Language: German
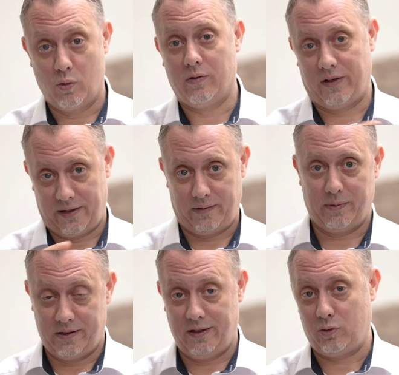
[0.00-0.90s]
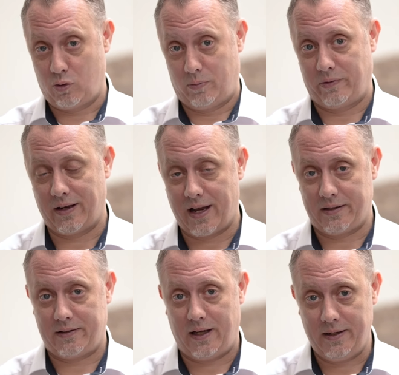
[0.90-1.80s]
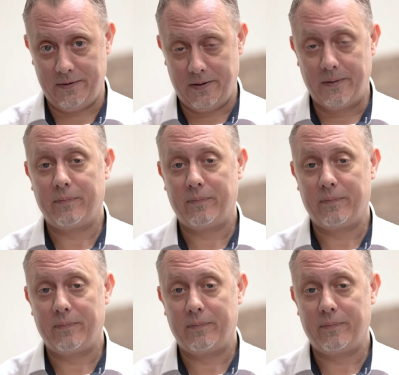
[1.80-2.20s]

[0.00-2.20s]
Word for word: hohe Flexibilität, du kommst leicht dran,